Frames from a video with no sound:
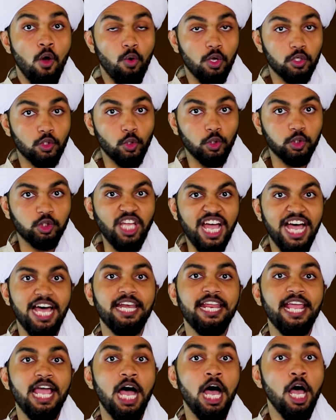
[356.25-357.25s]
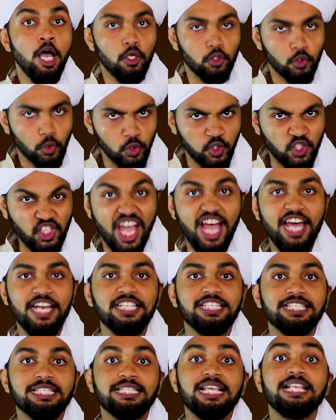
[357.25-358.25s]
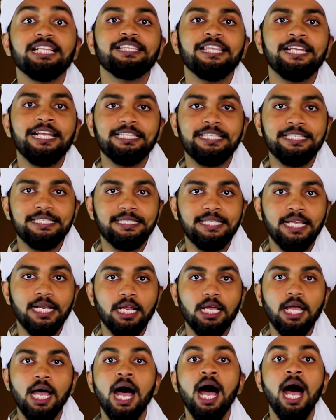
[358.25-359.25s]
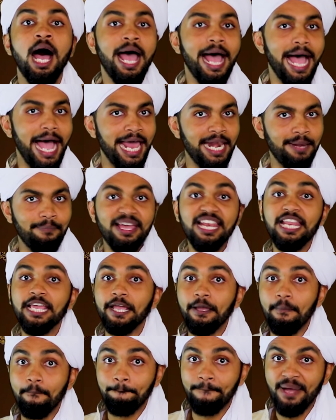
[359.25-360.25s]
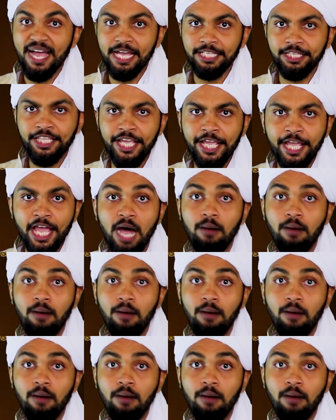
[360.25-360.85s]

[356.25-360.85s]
وسلطانها سلطان السلطنة الزرقاء الملك بادي